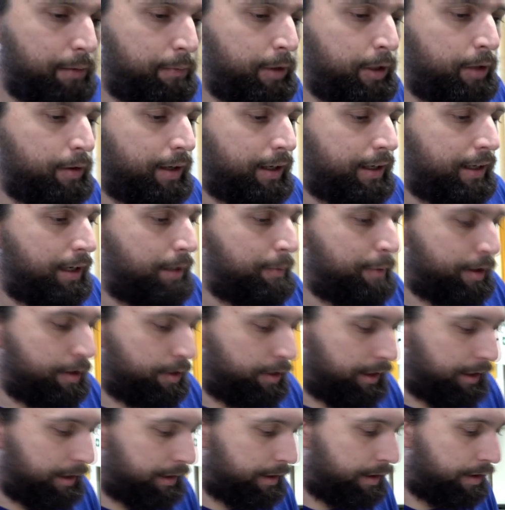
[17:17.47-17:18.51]
Video erklären, wenn es
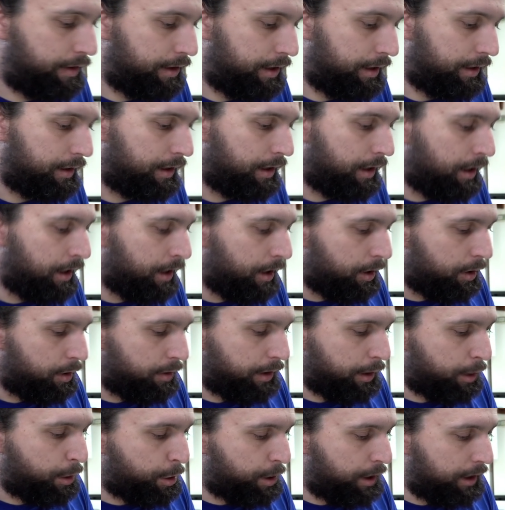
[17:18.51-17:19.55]
euch interessiert. Und
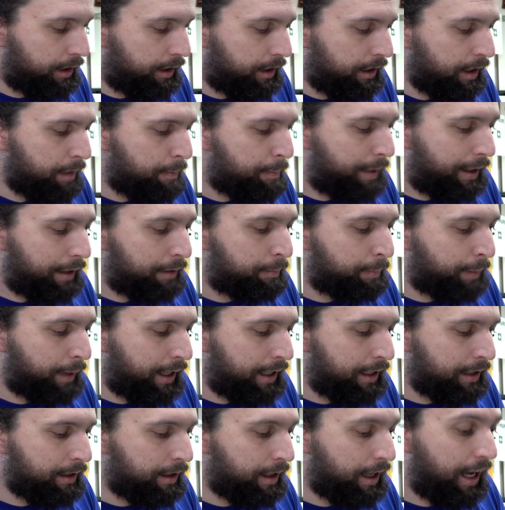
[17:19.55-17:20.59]
jetzt steht hier
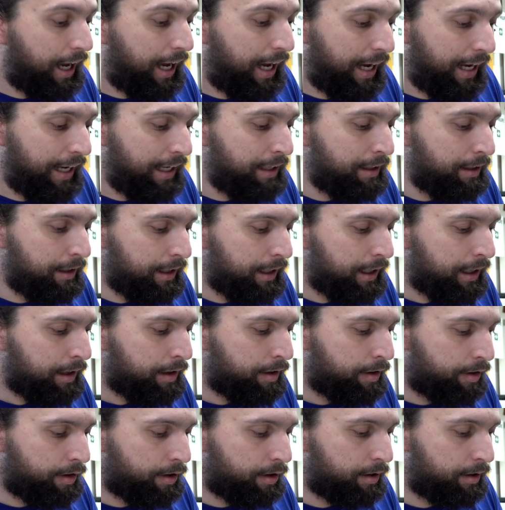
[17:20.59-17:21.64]
Bandbreite
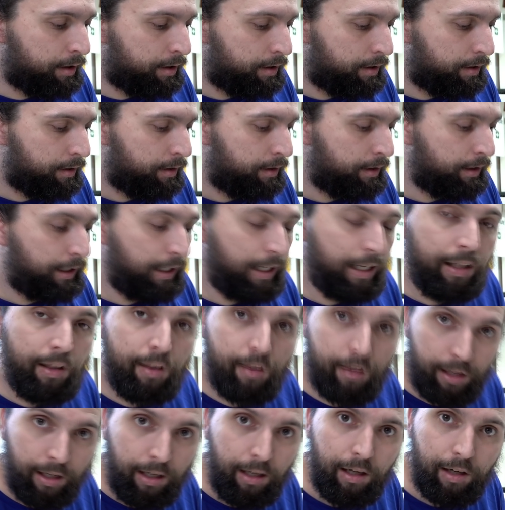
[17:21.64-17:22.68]
1x
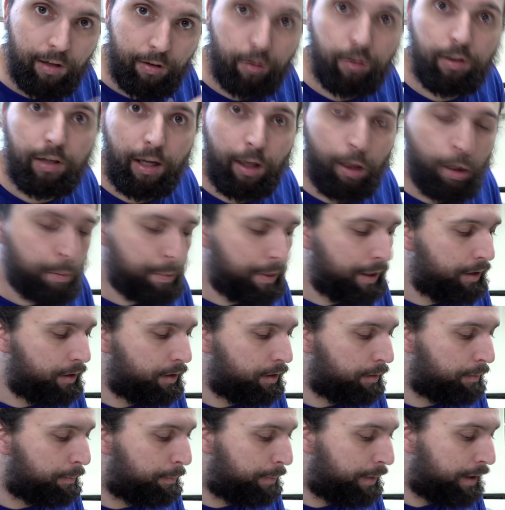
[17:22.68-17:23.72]
DC, also
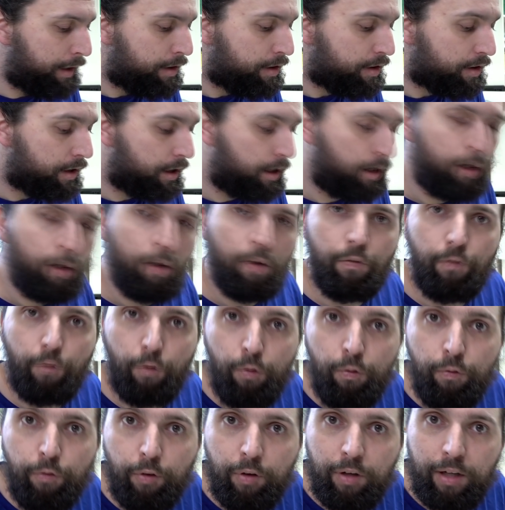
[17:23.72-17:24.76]
Gleichspannung, bis
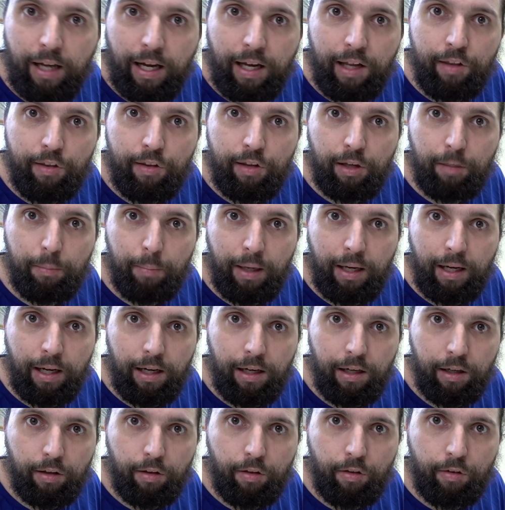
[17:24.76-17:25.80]
35
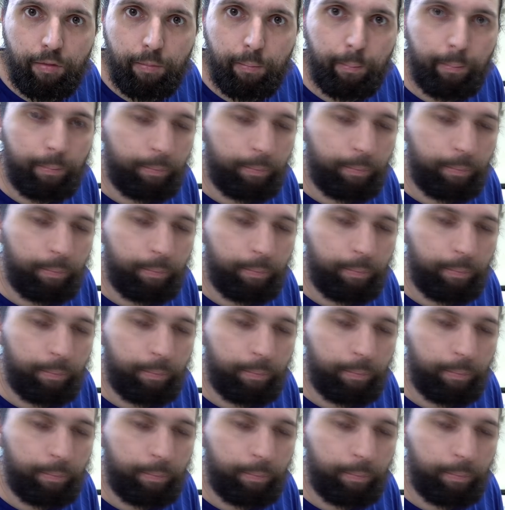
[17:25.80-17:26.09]
MHz.